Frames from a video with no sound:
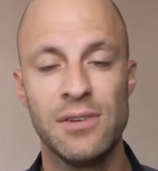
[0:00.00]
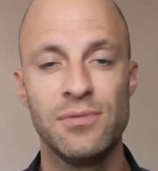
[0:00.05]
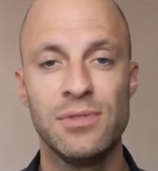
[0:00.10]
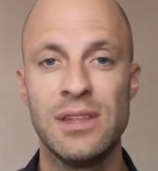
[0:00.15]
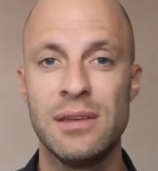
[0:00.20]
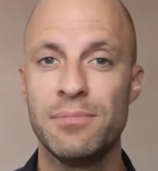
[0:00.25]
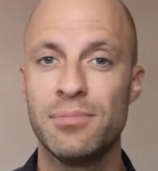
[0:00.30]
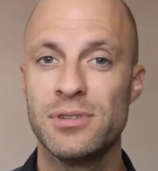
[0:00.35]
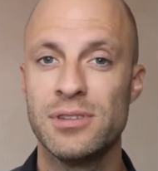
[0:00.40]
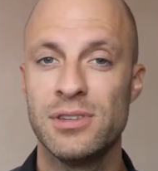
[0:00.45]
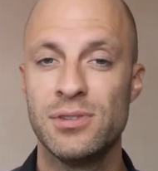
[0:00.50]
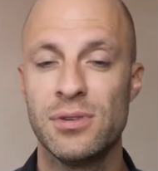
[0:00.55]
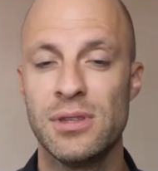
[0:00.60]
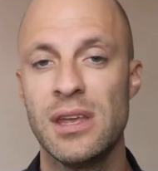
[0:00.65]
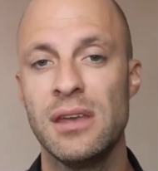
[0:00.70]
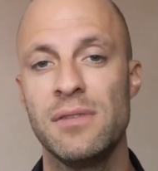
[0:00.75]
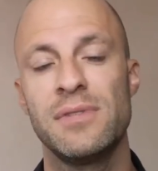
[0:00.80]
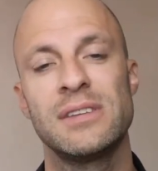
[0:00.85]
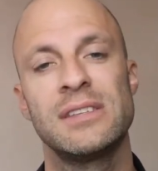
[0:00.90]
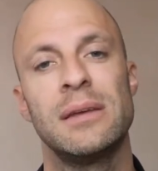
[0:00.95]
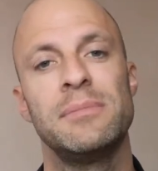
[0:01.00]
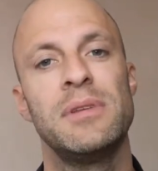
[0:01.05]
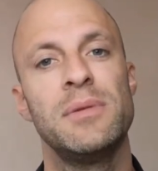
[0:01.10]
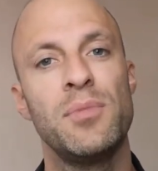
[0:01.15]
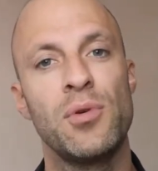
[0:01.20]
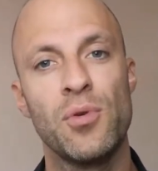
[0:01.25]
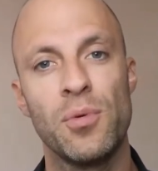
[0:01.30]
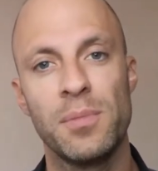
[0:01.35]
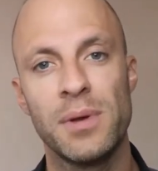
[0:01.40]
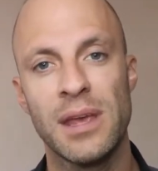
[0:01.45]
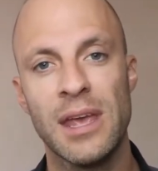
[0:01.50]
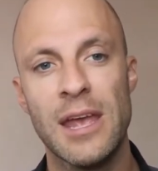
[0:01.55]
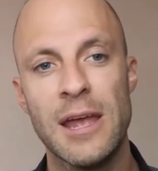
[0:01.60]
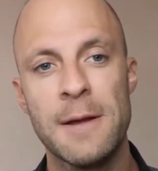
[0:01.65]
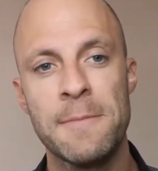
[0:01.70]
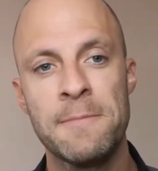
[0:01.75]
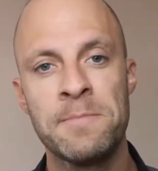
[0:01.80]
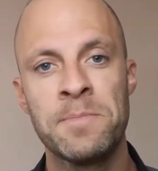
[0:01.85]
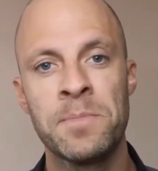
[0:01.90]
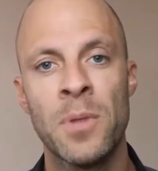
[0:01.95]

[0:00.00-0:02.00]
vous dépositionner, enfin c'est un petit peu compliqué.